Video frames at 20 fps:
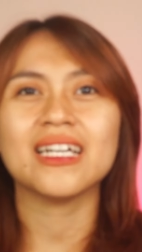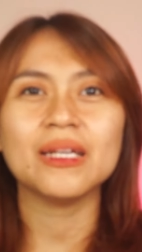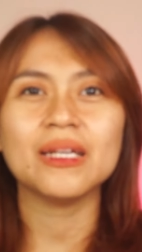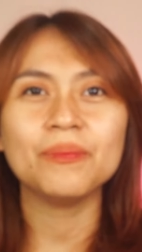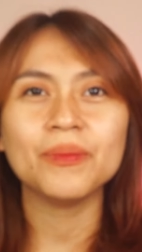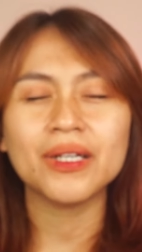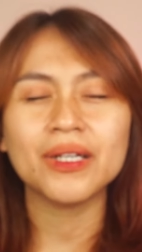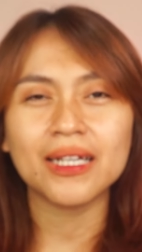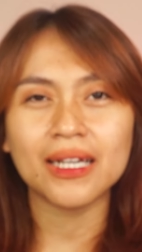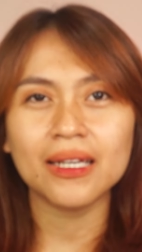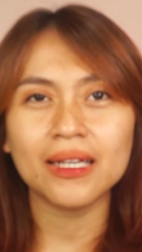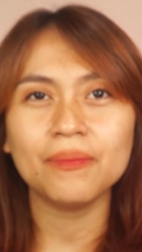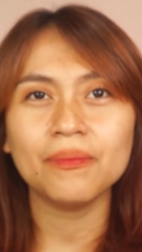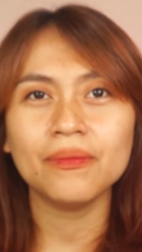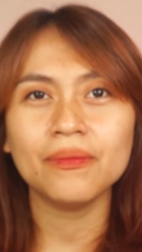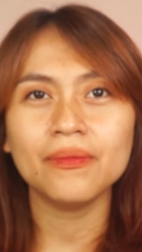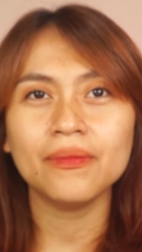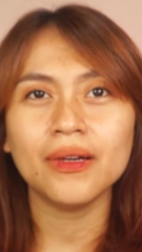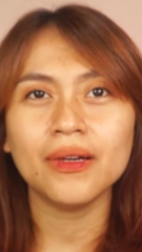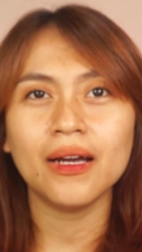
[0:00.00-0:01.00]

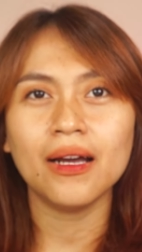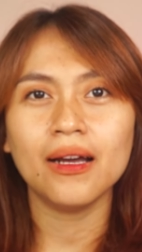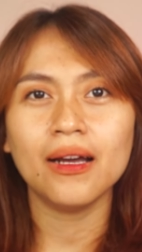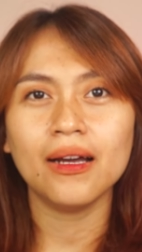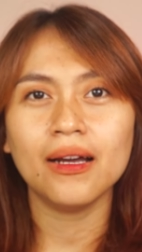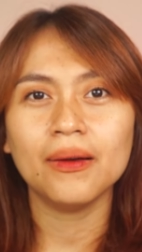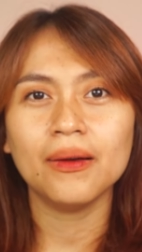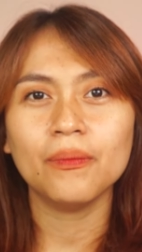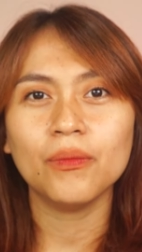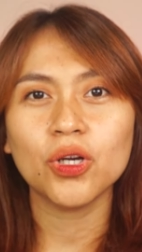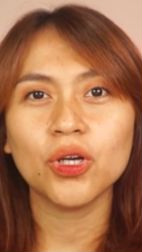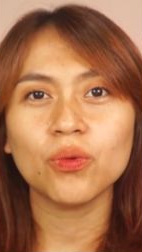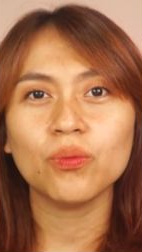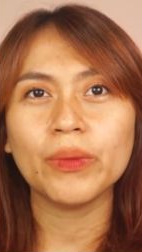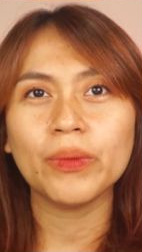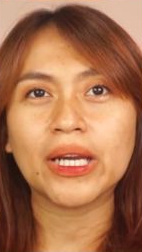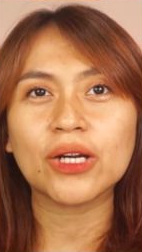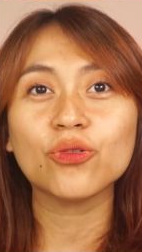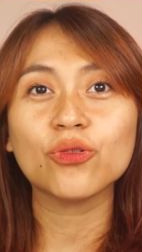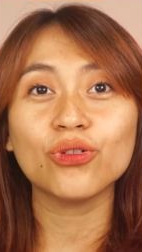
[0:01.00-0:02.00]
krim-krim
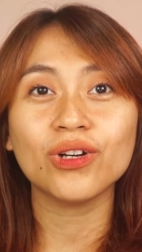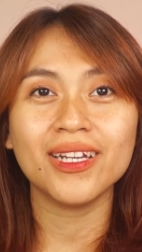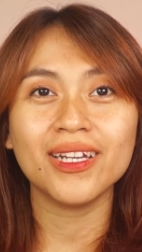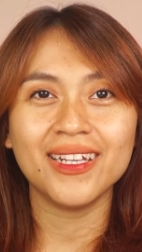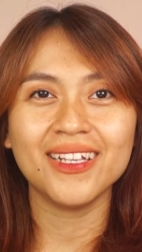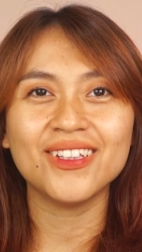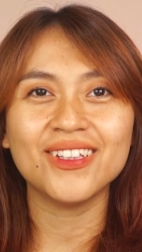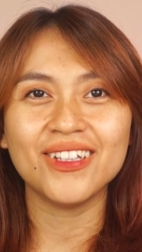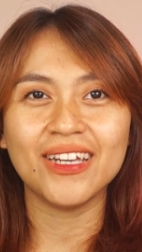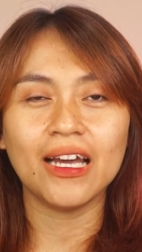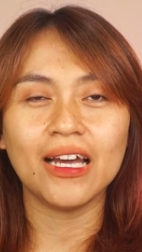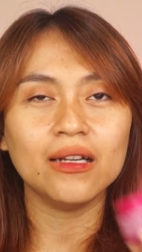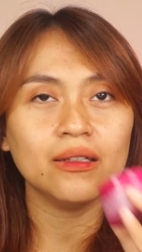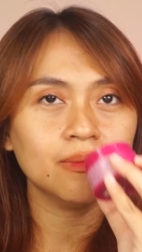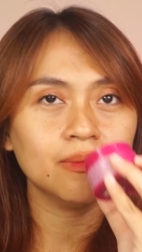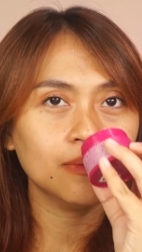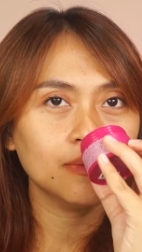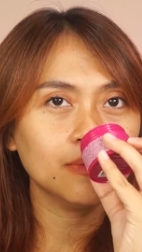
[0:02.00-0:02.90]
merkuri gitu ya